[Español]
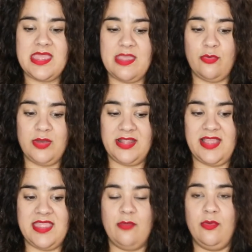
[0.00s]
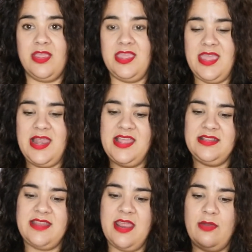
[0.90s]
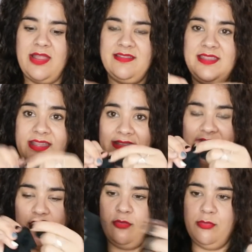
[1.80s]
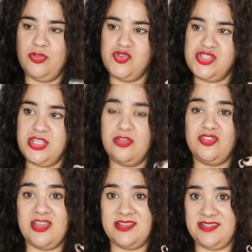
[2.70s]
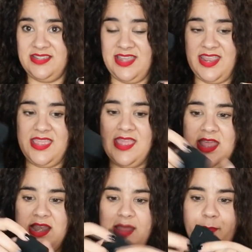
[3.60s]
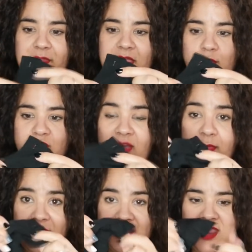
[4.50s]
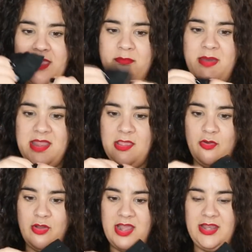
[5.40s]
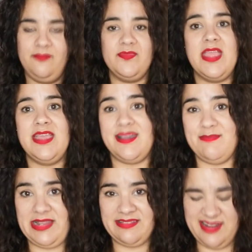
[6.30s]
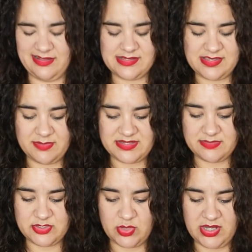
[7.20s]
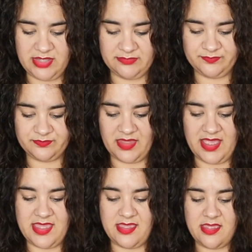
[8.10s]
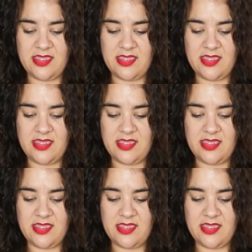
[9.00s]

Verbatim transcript: Y es una talla 1XL, trae las tirantas con botoncitos, o sea que si queréis las podéis ajustar porque trae varias ojales, que a mí las tirantas siempre se me suelen caer.